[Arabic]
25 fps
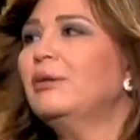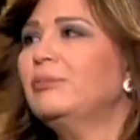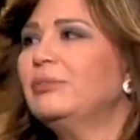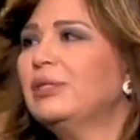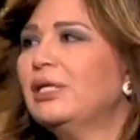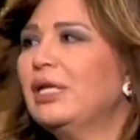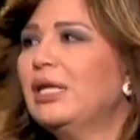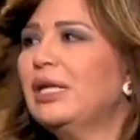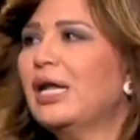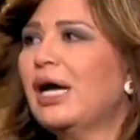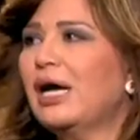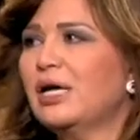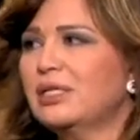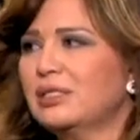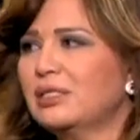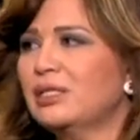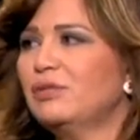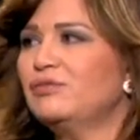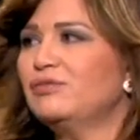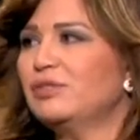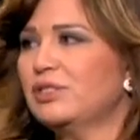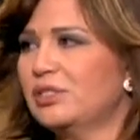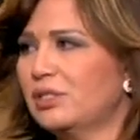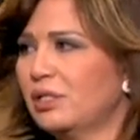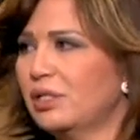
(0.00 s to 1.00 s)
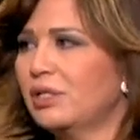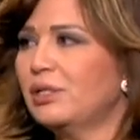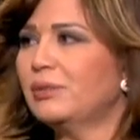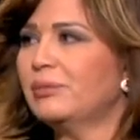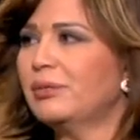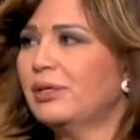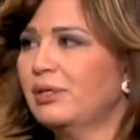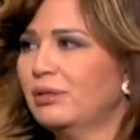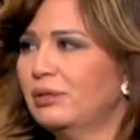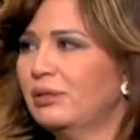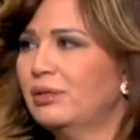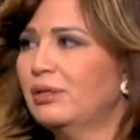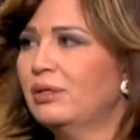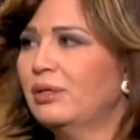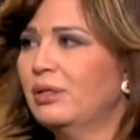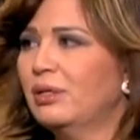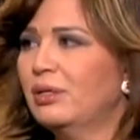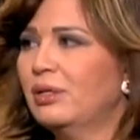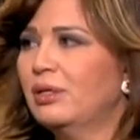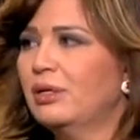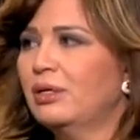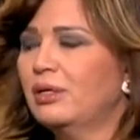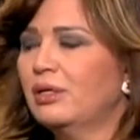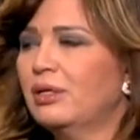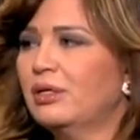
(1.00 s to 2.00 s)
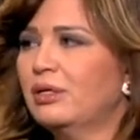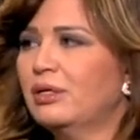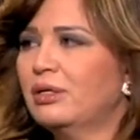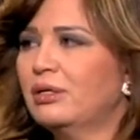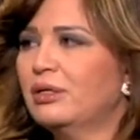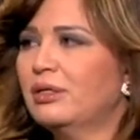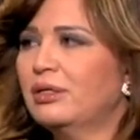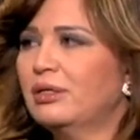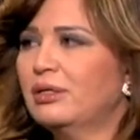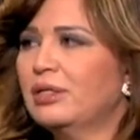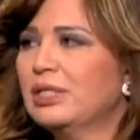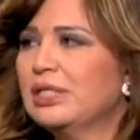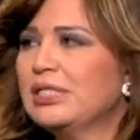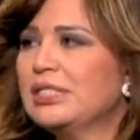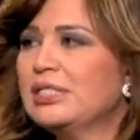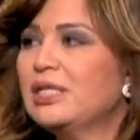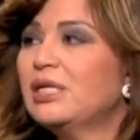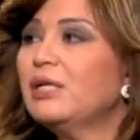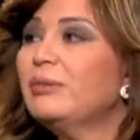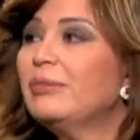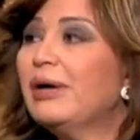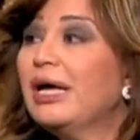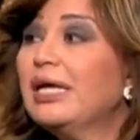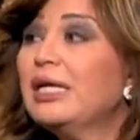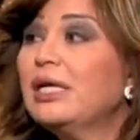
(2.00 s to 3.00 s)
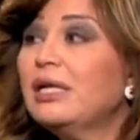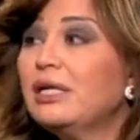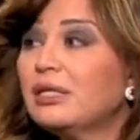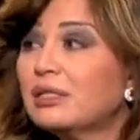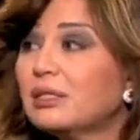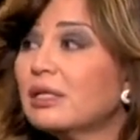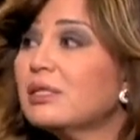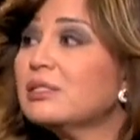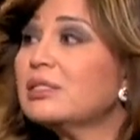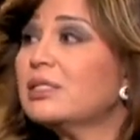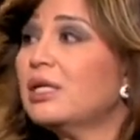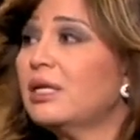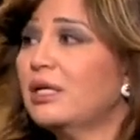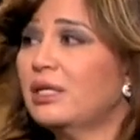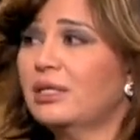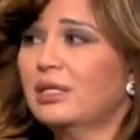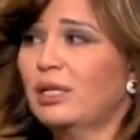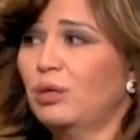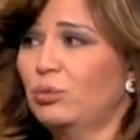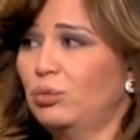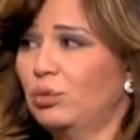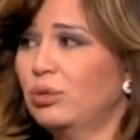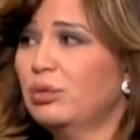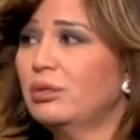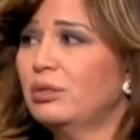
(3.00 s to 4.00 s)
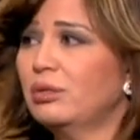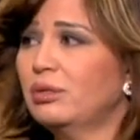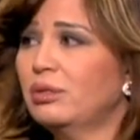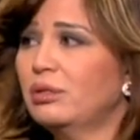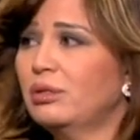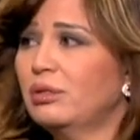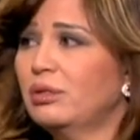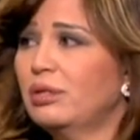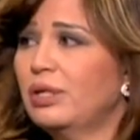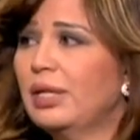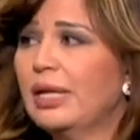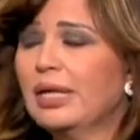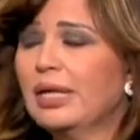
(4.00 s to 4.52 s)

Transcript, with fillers: من اللي حصل في السينما آه. اه السينما هي اللي اتاثرت قوي اه قوي قوي